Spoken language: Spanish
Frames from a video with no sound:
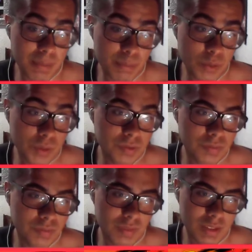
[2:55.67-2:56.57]
Buff,
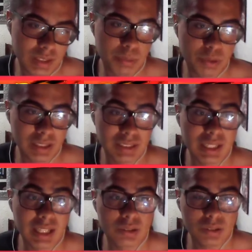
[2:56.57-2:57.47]
se podrá
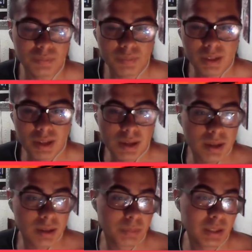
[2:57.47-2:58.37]
hacer algo, ¿no?
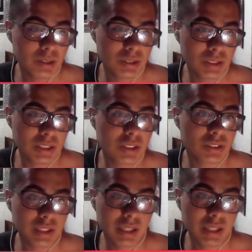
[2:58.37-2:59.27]
Pero sí,
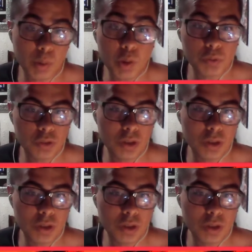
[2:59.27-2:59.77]
chicos, eh, Powerful